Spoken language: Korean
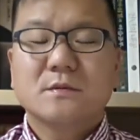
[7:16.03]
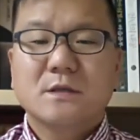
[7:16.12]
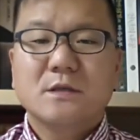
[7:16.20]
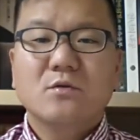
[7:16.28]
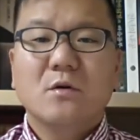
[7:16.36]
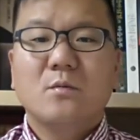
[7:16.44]

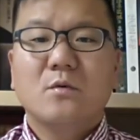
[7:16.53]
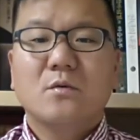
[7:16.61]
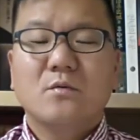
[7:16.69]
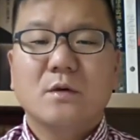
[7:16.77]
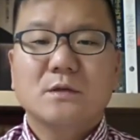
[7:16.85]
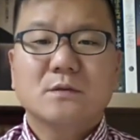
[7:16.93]

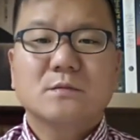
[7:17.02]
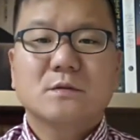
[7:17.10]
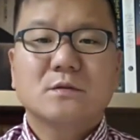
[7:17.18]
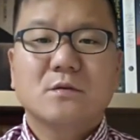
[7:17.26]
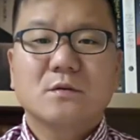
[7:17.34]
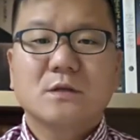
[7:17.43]
키워보고, 왜냐하면
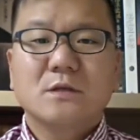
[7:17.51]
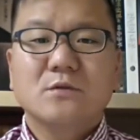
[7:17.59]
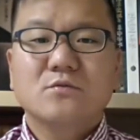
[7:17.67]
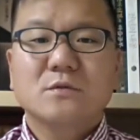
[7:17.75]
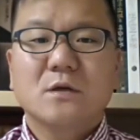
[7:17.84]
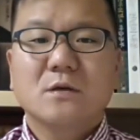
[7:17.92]
그거를
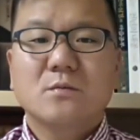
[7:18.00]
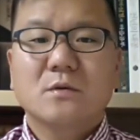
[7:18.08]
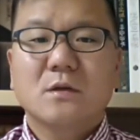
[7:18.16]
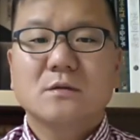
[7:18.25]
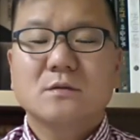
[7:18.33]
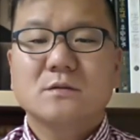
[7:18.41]

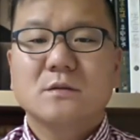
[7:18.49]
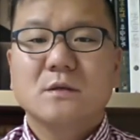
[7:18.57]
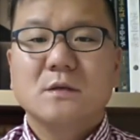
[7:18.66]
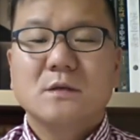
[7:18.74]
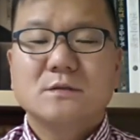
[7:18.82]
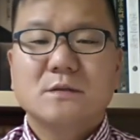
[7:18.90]
키운다기보다는
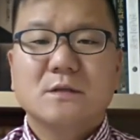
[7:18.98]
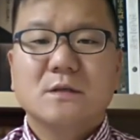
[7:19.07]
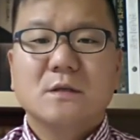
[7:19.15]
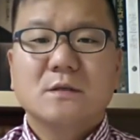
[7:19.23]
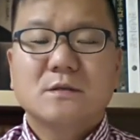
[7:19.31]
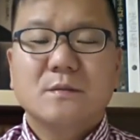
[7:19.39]
이제
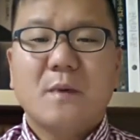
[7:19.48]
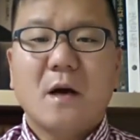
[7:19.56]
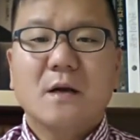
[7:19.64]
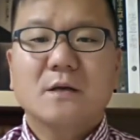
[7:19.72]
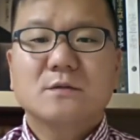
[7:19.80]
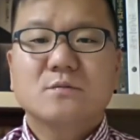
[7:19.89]
그
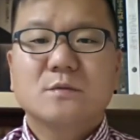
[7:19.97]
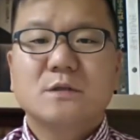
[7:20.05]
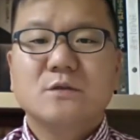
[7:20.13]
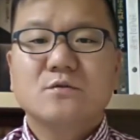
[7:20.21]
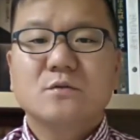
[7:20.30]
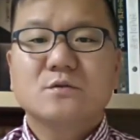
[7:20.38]
방에 좀
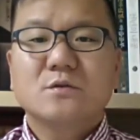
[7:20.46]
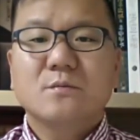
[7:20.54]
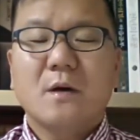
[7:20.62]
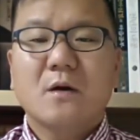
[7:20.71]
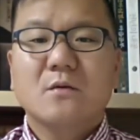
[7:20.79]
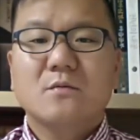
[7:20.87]
기운을 좀
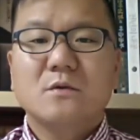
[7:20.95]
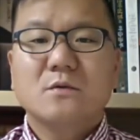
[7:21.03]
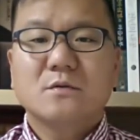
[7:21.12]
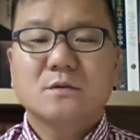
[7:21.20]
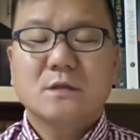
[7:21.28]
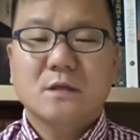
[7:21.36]

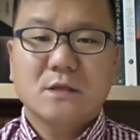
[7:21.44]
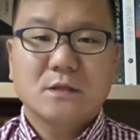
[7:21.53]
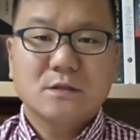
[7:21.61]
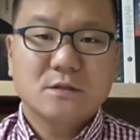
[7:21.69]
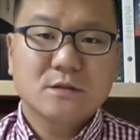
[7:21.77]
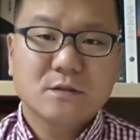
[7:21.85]
바꿔보려고 제가
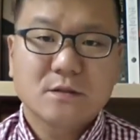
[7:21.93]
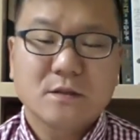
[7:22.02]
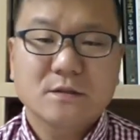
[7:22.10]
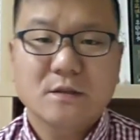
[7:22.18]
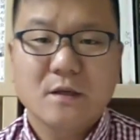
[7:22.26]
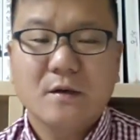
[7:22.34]
사실
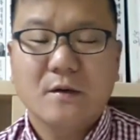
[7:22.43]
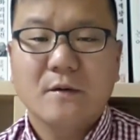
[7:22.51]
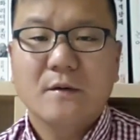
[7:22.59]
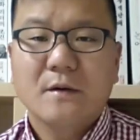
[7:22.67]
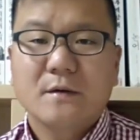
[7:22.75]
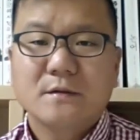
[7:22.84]

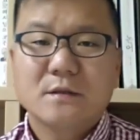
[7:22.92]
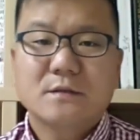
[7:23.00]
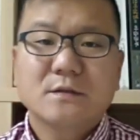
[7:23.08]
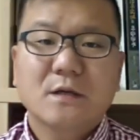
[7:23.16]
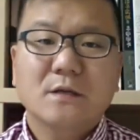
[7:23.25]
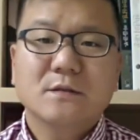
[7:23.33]
그랬어요. 예,
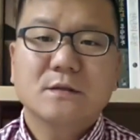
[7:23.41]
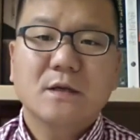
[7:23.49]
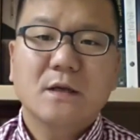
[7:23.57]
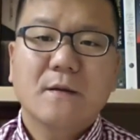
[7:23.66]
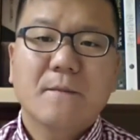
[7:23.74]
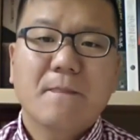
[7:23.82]
그렇게
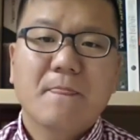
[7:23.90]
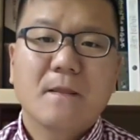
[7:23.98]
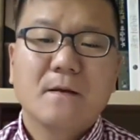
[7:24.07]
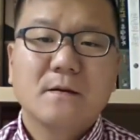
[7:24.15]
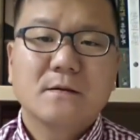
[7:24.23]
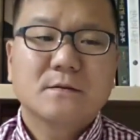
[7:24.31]
했는데
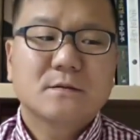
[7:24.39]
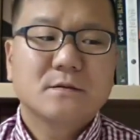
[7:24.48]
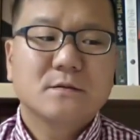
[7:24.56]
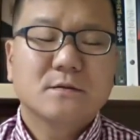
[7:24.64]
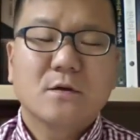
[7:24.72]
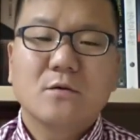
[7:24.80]

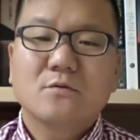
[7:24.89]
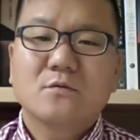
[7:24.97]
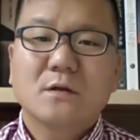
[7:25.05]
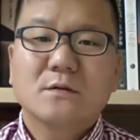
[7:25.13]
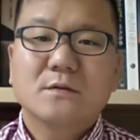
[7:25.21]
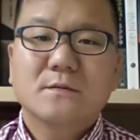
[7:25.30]
그
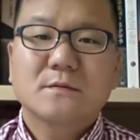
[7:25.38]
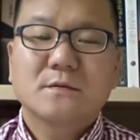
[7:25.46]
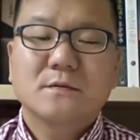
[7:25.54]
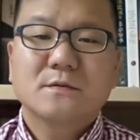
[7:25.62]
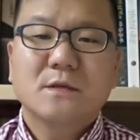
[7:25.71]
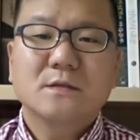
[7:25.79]
결국에는
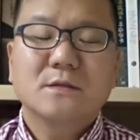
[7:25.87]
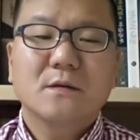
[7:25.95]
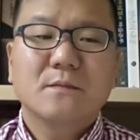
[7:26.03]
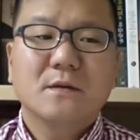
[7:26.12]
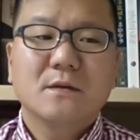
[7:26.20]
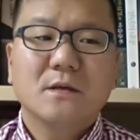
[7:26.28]
그
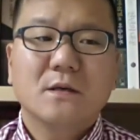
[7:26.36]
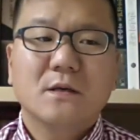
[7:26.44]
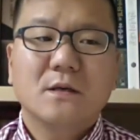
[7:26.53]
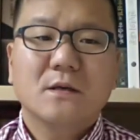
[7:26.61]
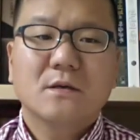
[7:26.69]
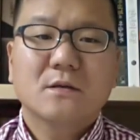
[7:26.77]

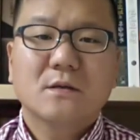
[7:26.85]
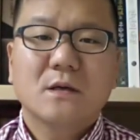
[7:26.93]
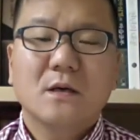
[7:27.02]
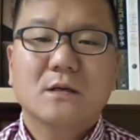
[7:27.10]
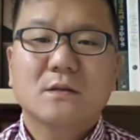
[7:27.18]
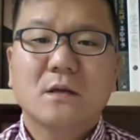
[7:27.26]

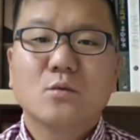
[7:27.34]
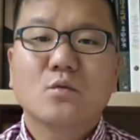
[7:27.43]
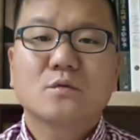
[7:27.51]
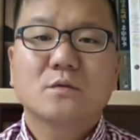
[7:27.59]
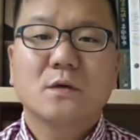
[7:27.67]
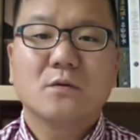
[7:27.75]
산세베리아가 다
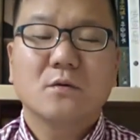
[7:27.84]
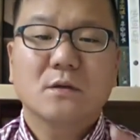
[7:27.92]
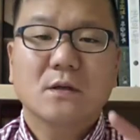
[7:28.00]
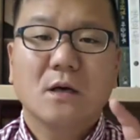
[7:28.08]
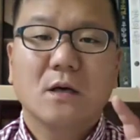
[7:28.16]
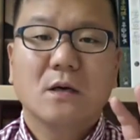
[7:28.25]
녹더라고.
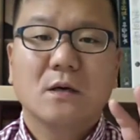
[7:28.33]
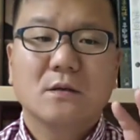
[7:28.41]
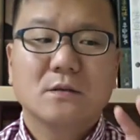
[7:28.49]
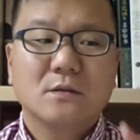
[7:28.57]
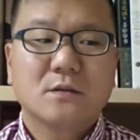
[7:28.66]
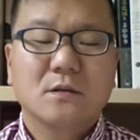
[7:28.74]
다
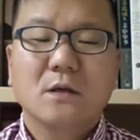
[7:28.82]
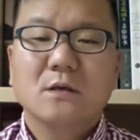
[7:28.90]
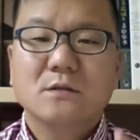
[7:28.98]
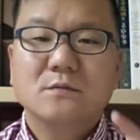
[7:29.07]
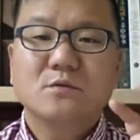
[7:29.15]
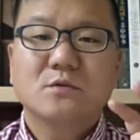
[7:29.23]
이렇게
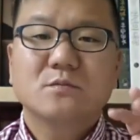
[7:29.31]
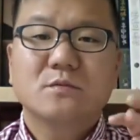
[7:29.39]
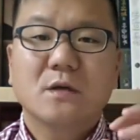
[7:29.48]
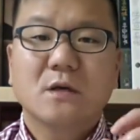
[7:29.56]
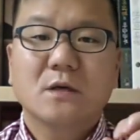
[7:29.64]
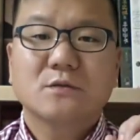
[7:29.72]

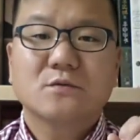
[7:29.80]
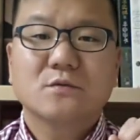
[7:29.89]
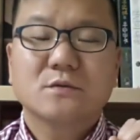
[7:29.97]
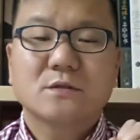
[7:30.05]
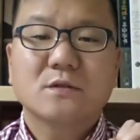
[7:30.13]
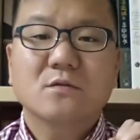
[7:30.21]

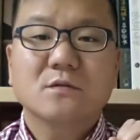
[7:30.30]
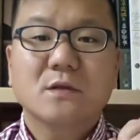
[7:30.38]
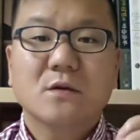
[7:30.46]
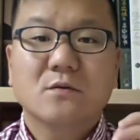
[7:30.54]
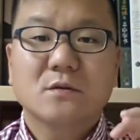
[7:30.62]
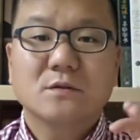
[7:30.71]
흐물흐물해가지고 이제
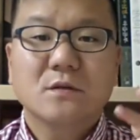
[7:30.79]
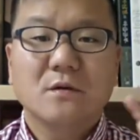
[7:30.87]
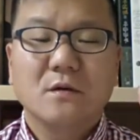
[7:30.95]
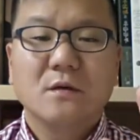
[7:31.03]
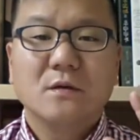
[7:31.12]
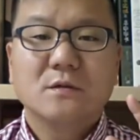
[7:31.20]
썩는다 그러죠.